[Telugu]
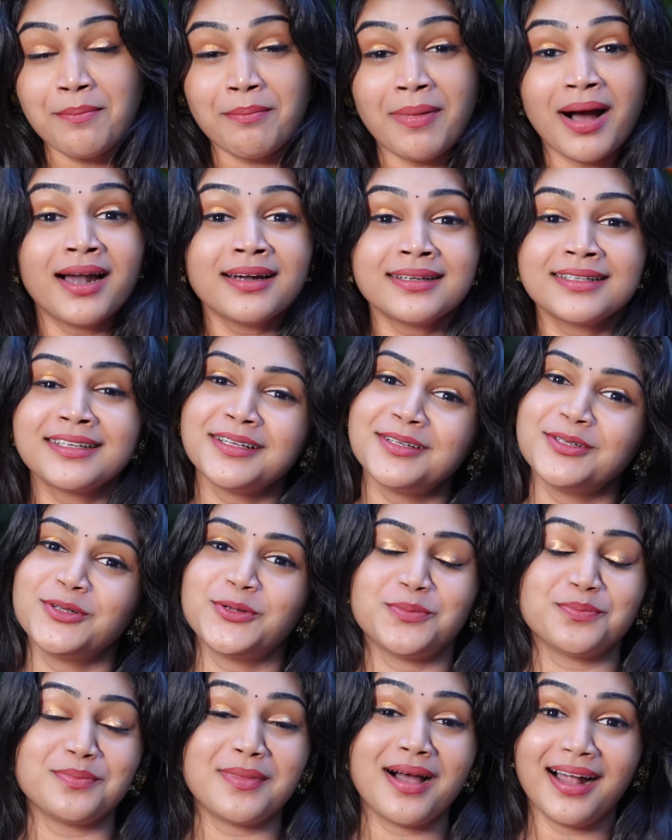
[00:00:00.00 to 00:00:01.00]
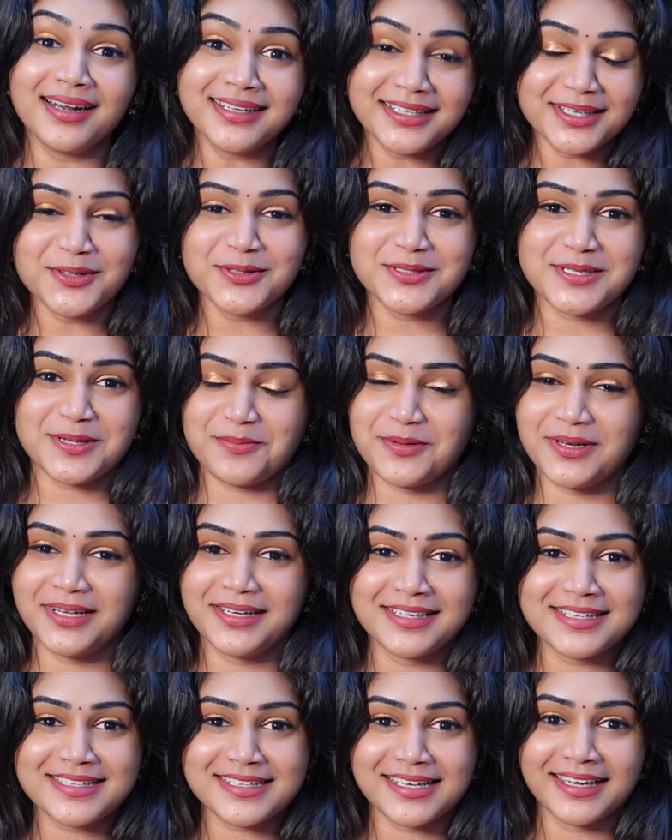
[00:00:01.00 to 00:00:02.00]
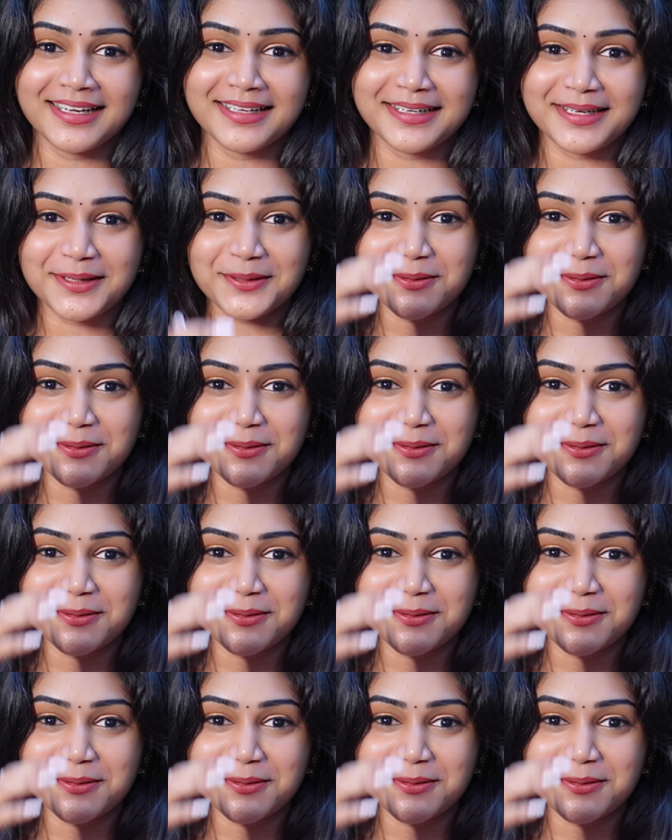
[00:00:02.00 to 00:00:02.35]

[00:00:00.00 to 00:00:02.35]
మాటల్లో మాటల్లో చెప్పలేదు నిజంగా